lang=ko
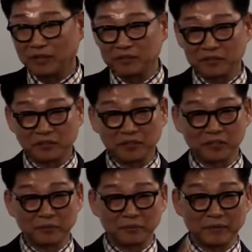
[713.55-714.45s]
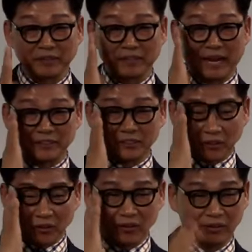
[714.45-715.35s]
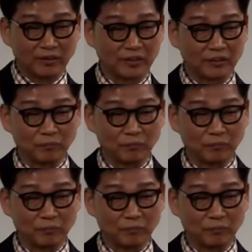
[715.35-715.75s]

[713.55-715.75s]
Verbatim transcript: 로얄 리더스 클럽이면 아시죠?